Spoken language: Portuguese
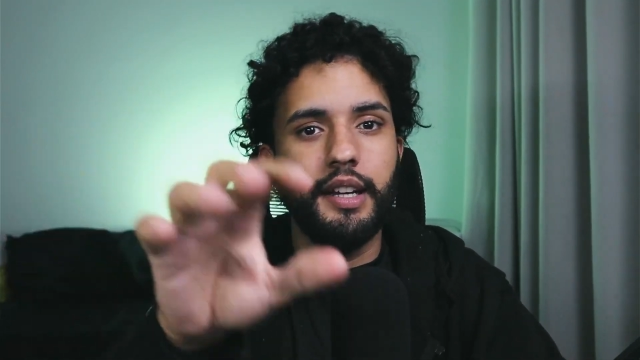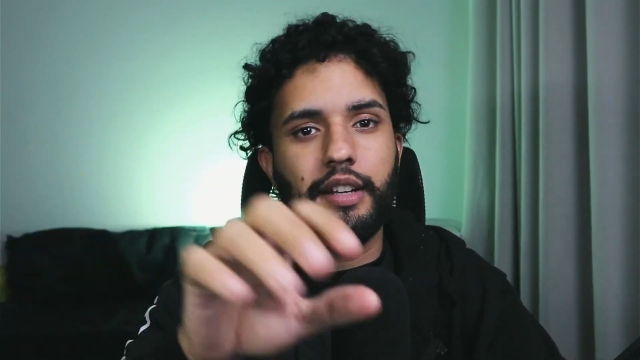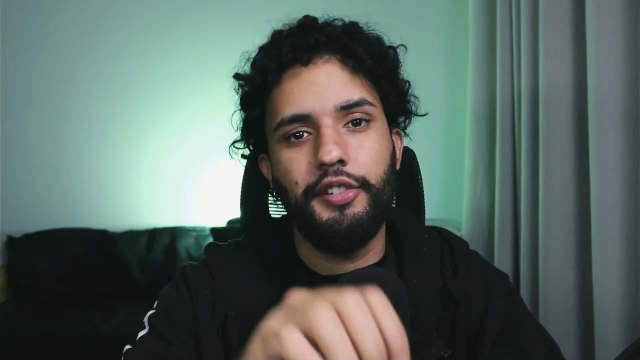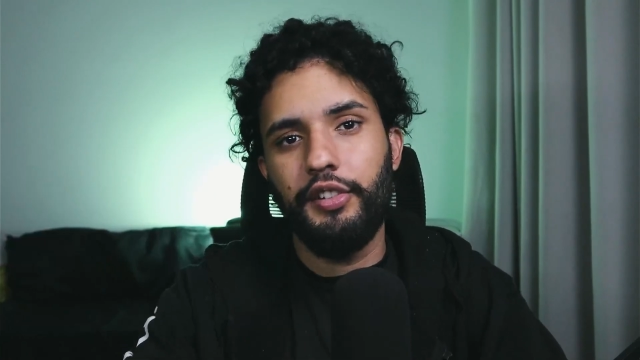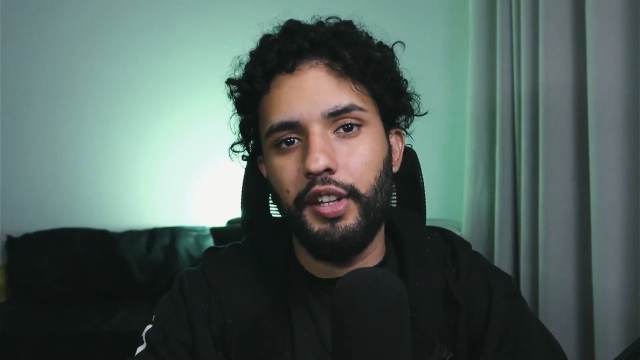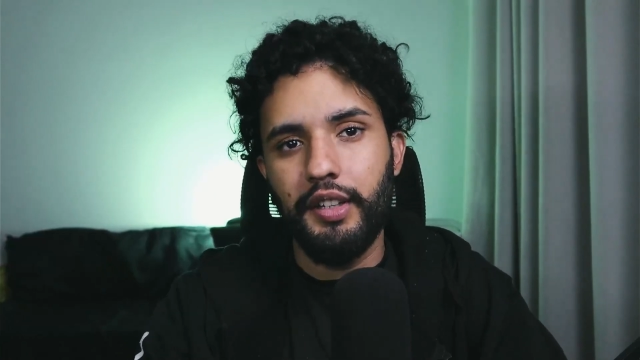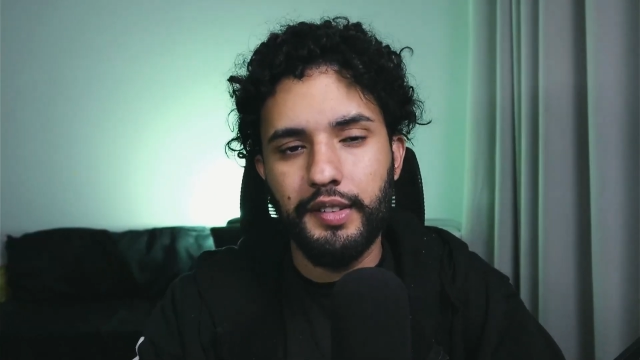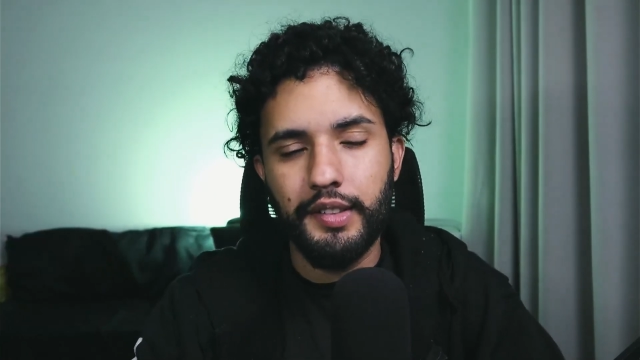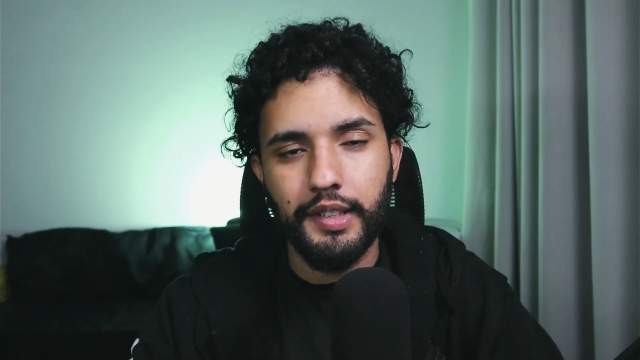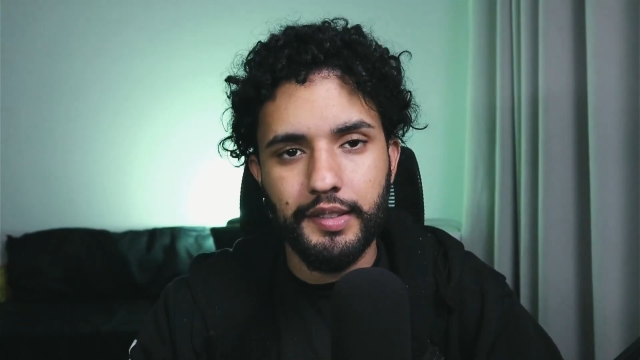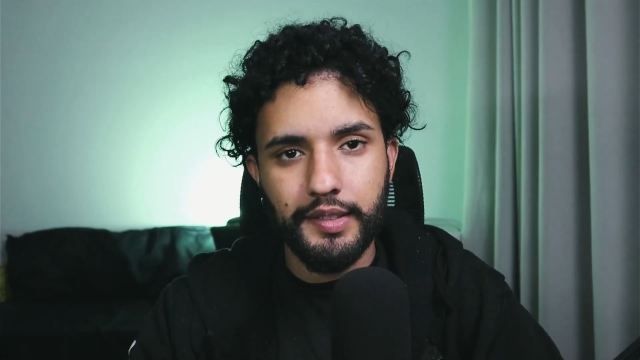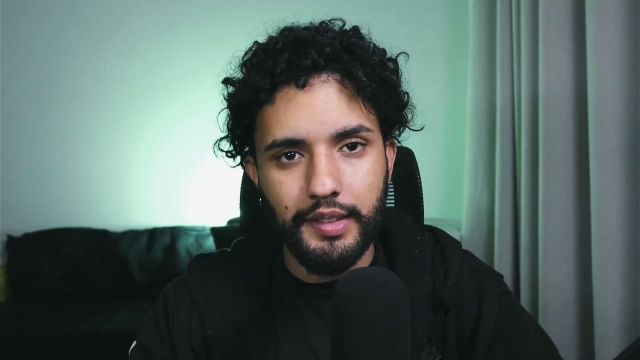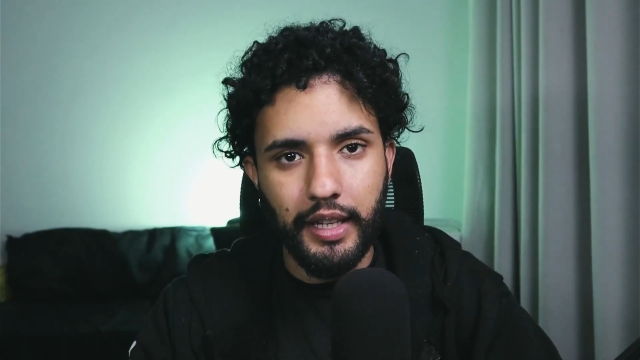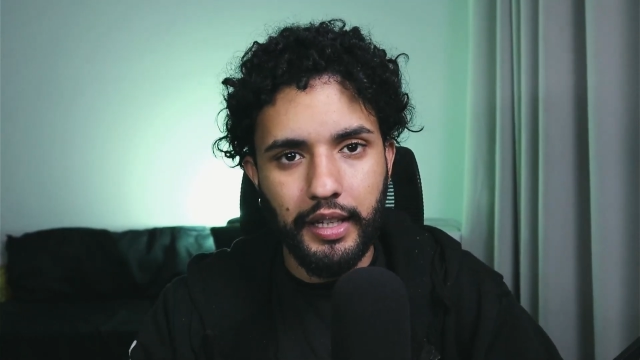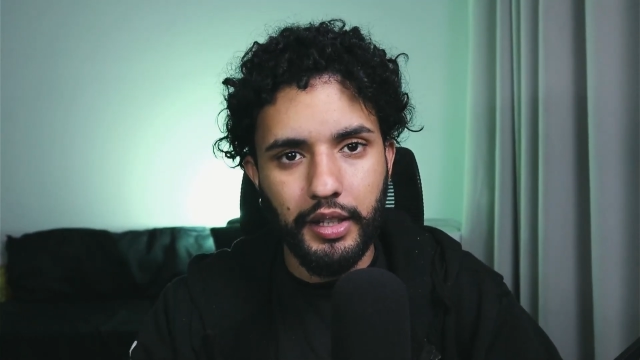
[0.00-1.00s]

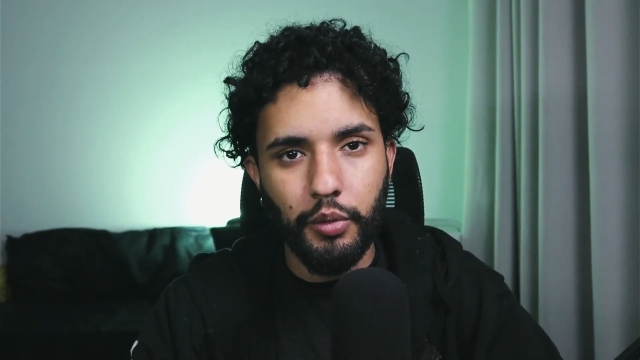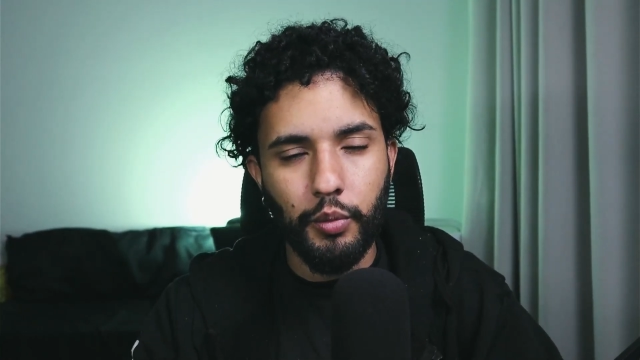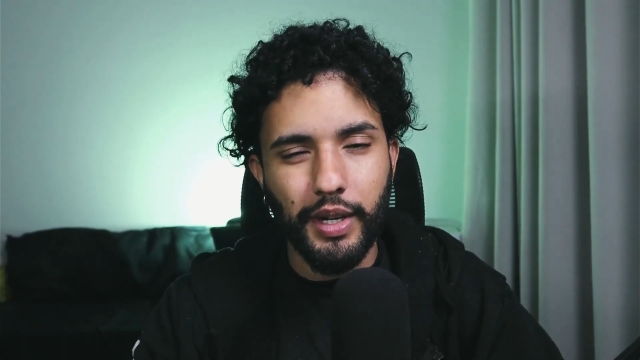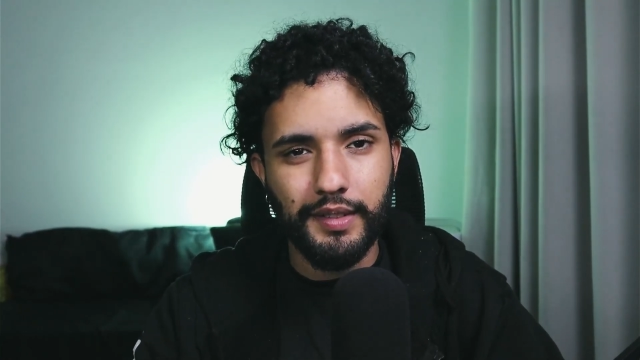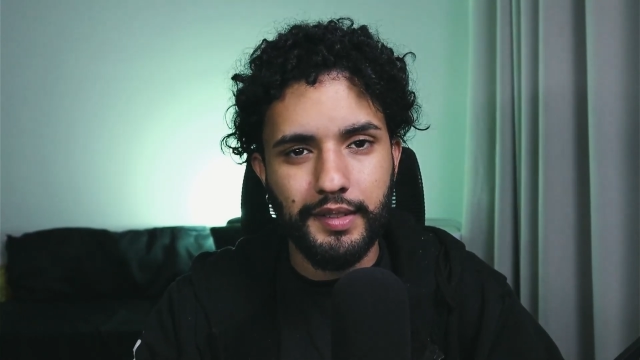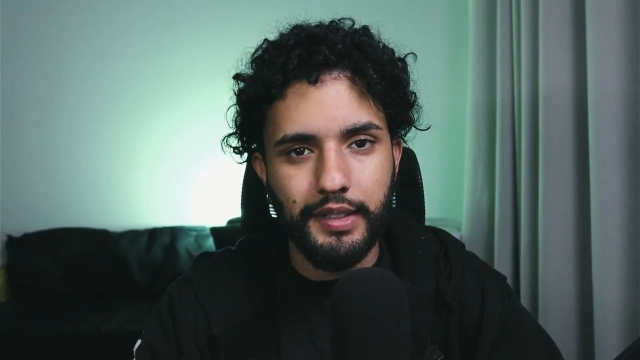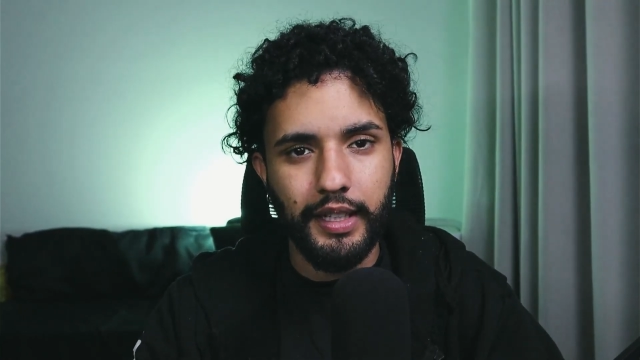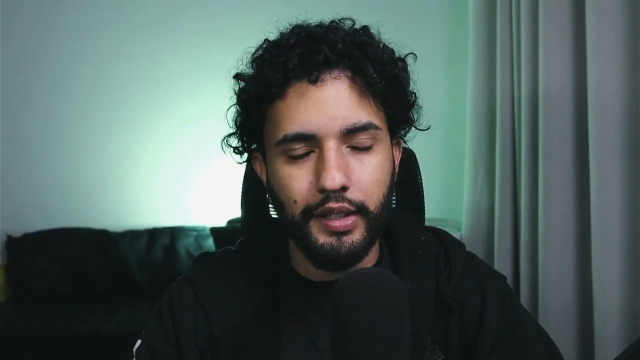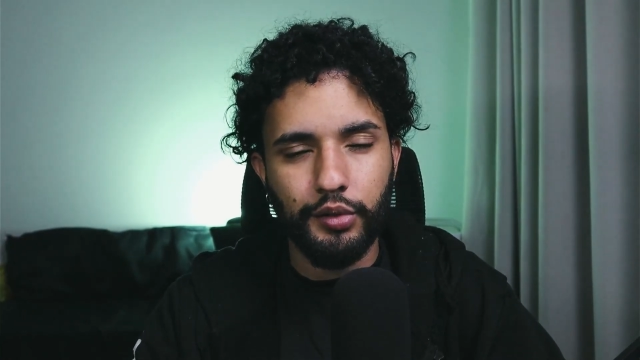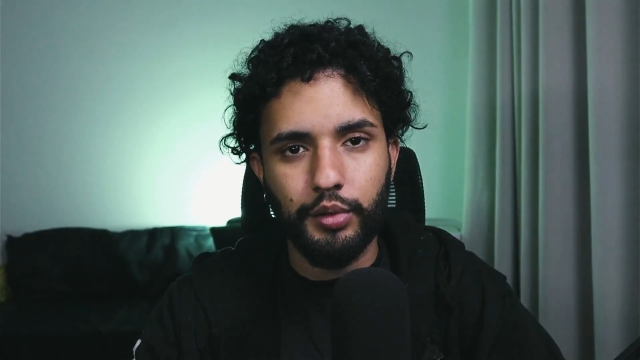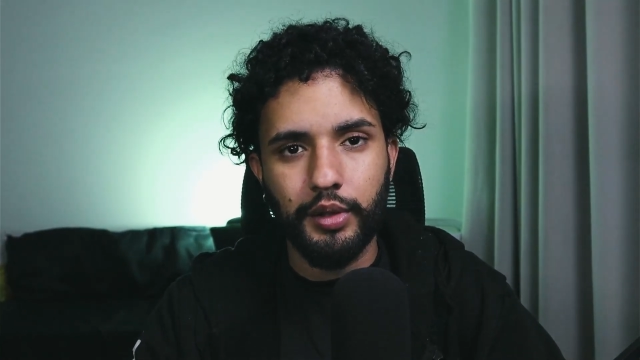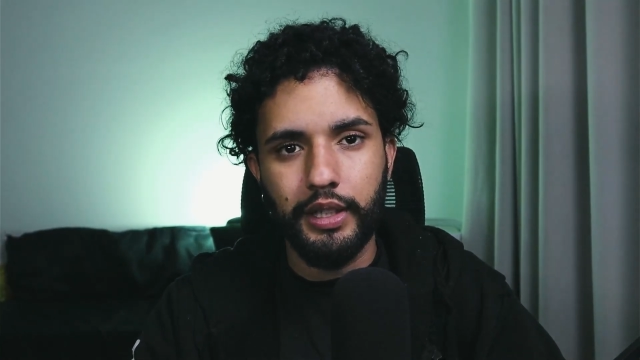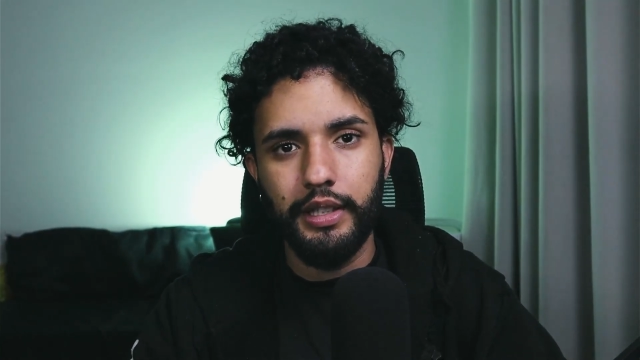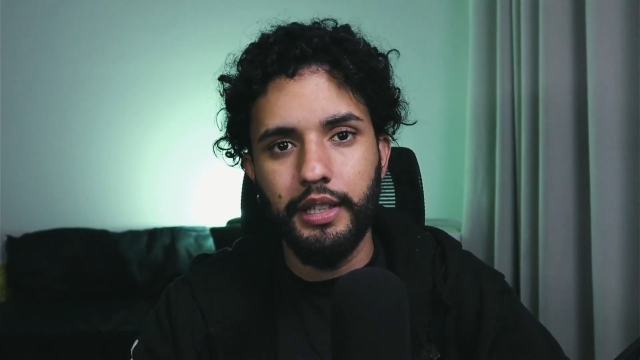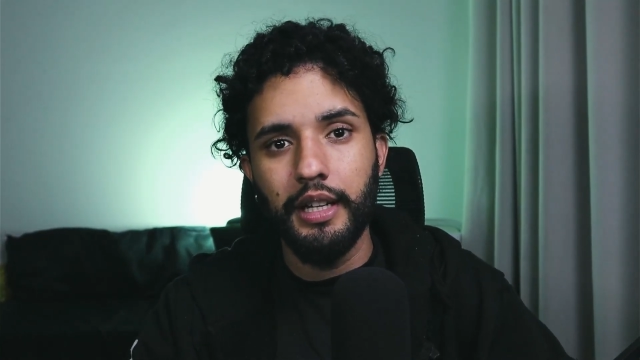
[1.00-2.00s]
agências tenham
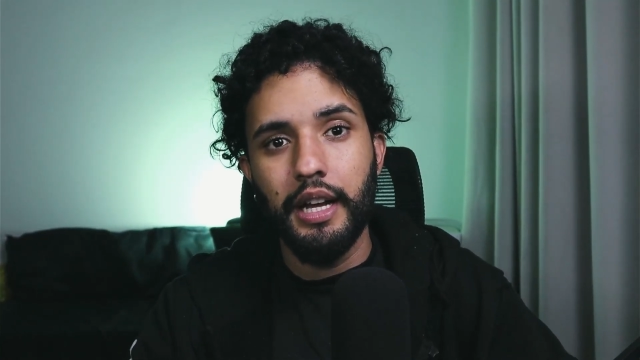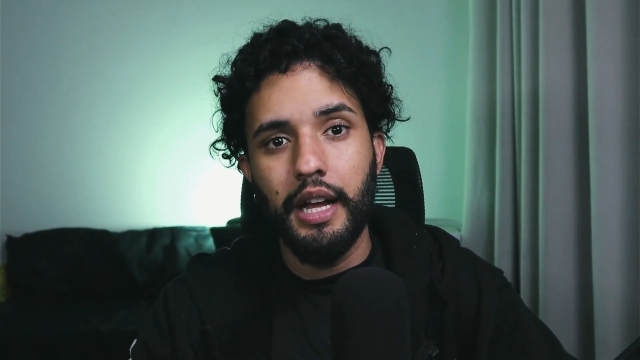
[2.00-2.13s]
acesso aí